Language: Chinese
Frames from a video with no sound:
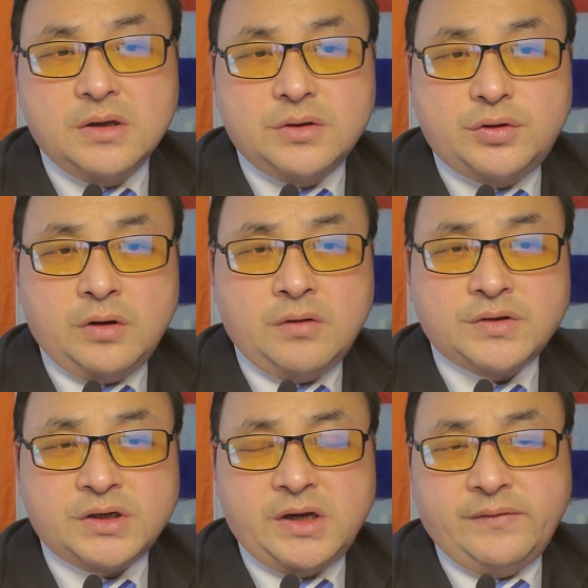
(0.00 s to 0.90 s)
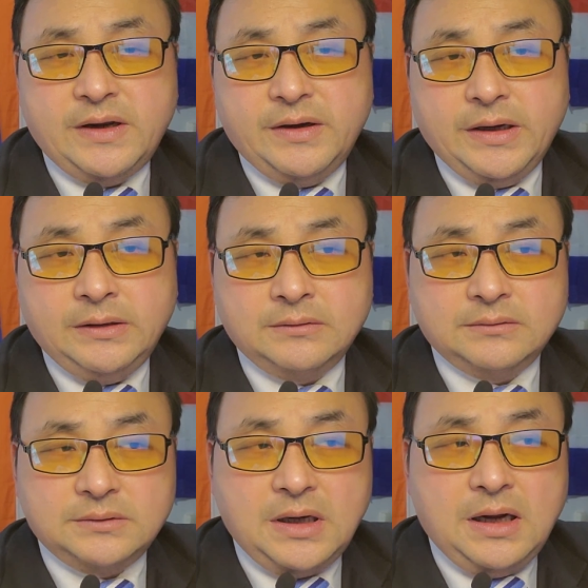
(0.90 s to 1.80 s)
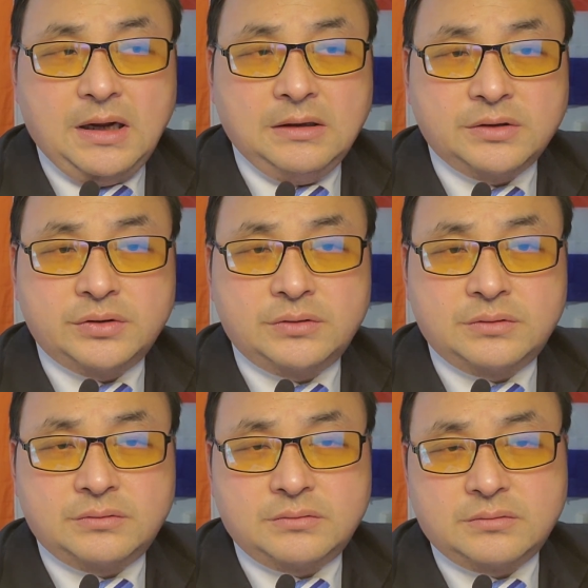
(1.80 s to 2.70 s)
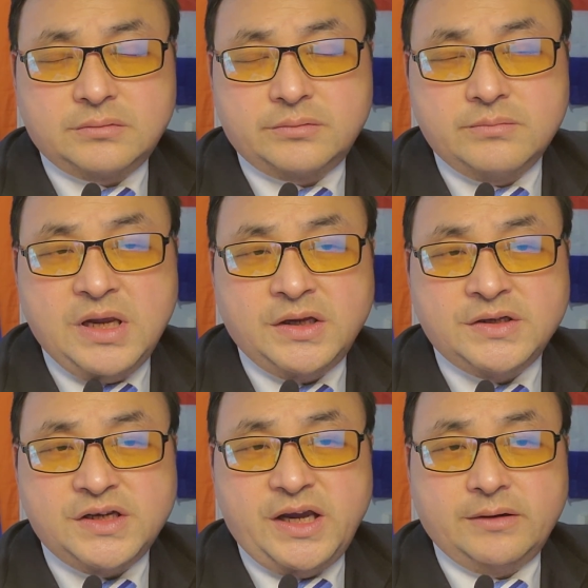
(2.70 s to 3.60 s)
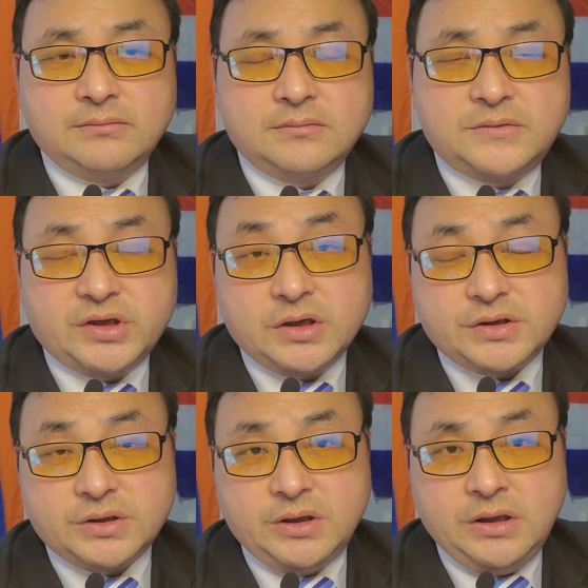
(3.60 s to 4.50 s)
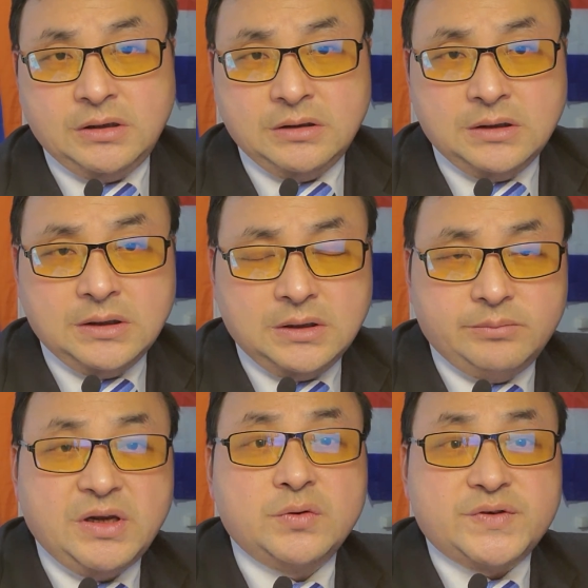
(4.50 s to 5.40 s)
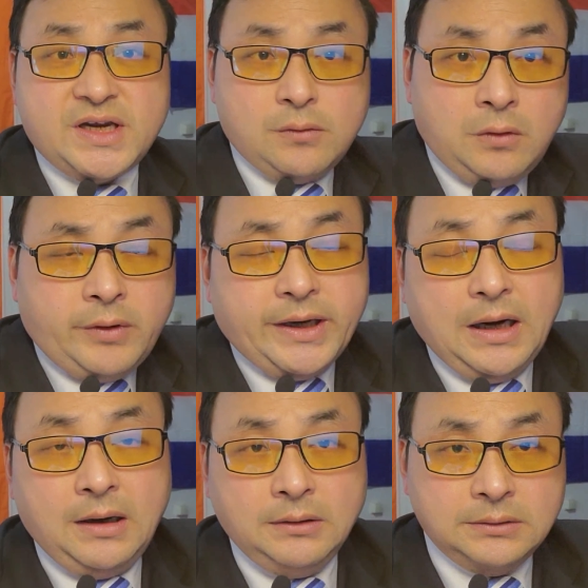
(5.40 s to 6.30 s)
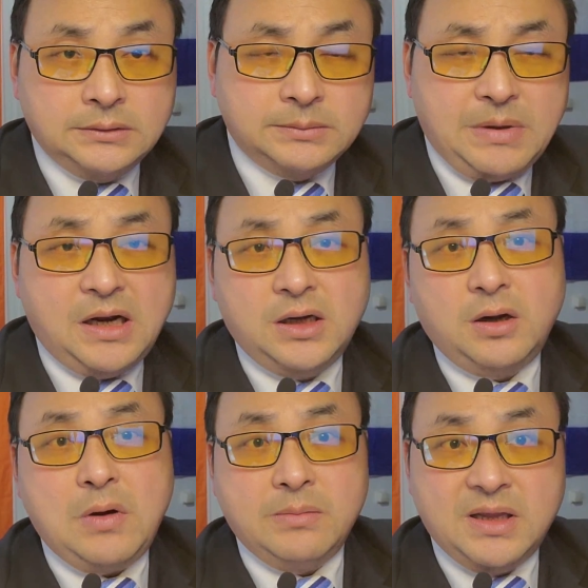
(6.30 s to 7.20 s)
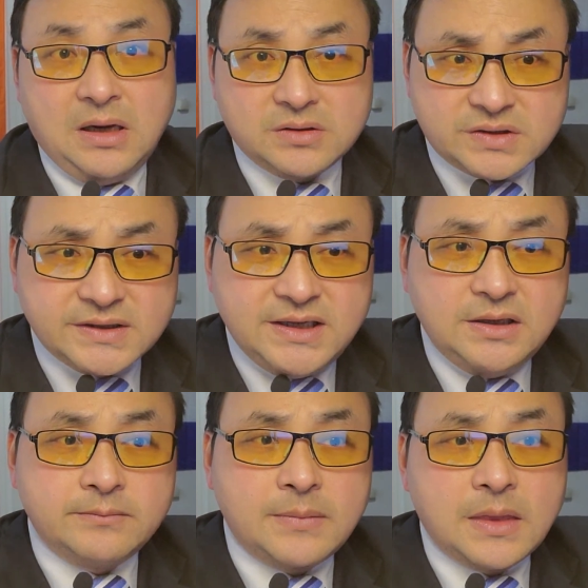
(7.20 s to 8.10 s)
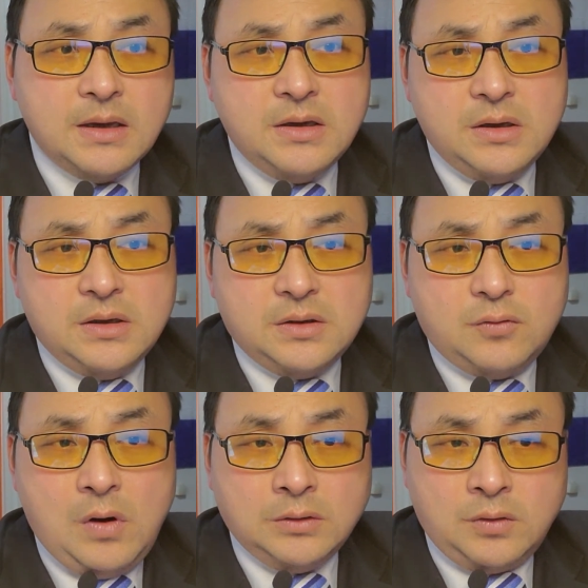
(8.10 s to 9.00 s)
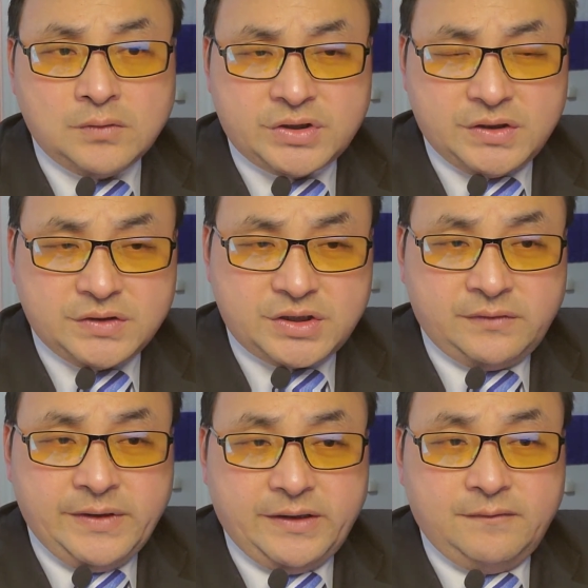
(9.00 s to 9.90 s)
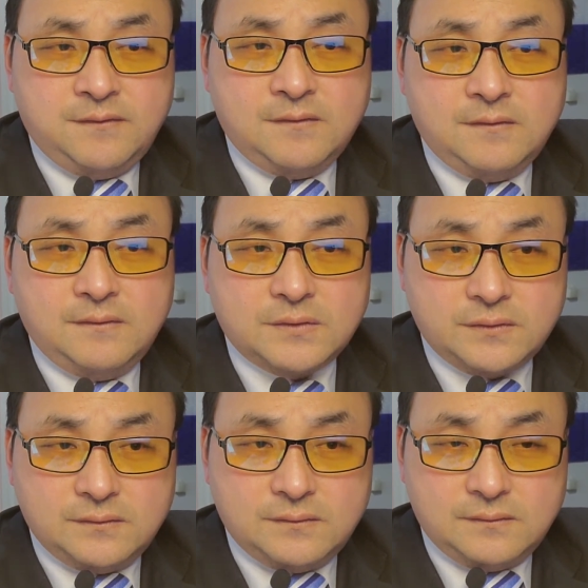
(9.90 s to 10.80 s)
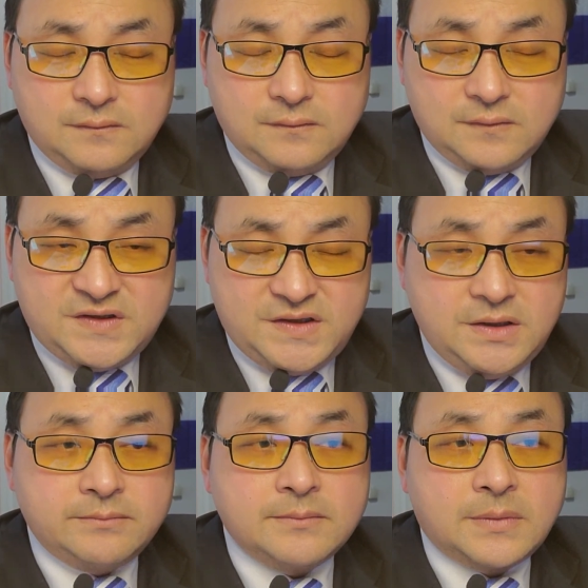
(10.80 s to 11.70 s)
全国政协委员啊，民建这个是民主建国会啊，八个花瓶党之一。广东省省委副主席，